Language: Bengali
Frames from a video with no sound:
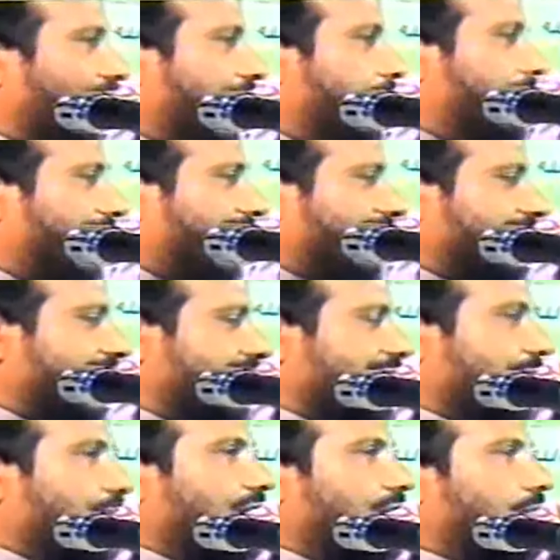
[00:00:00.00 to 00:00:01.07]
ওরা আমাকে
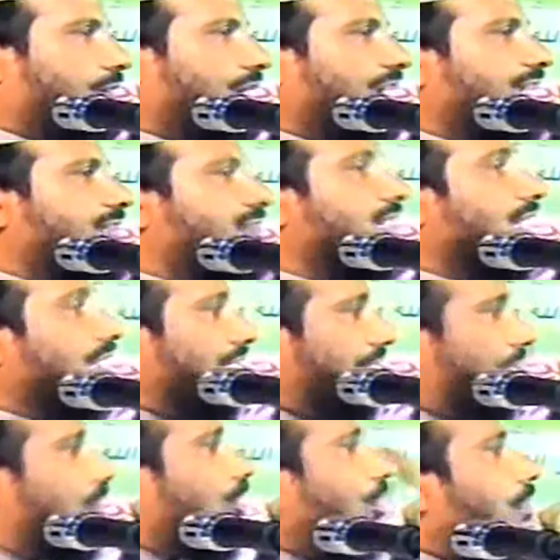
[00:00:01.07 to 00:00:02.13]
যাইসা বললো প্লিজ
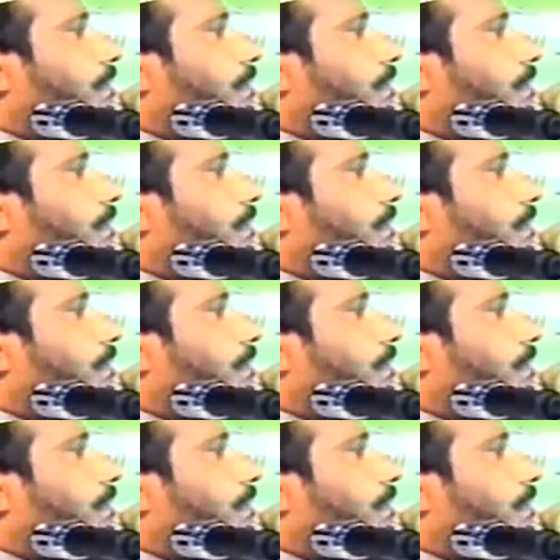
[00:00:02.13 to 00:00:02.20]
ইউ গো